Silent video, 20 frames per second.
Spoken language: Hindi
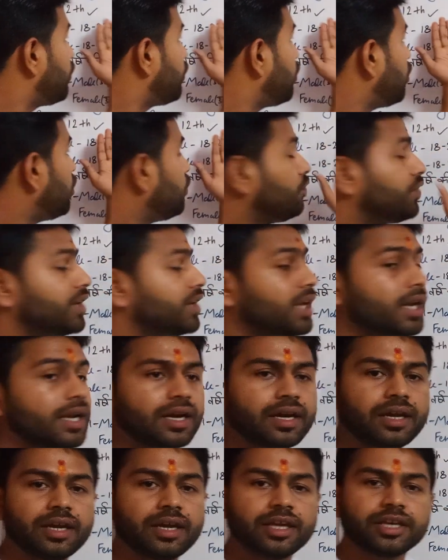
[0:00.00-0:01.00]
फॉर्म फिल
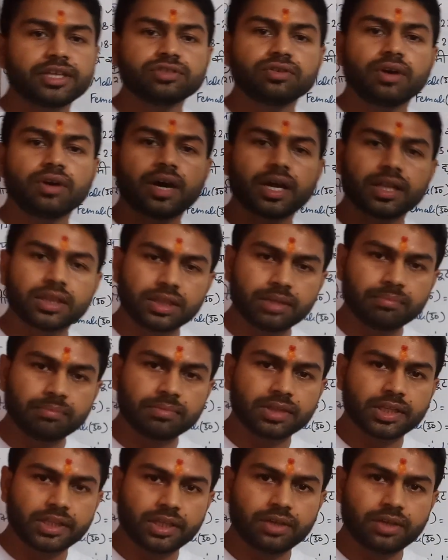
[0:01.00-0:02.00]
करने की जो
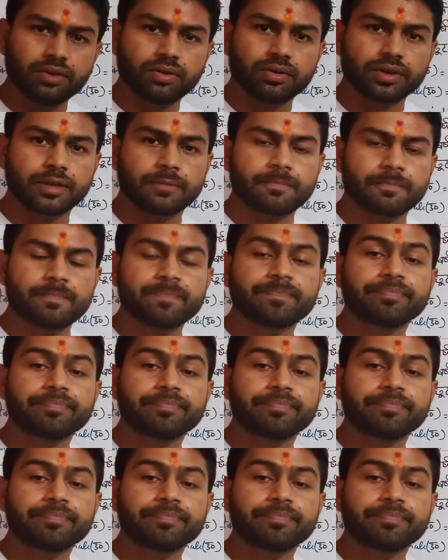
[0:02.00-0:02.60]
अंतिम तिथि होगी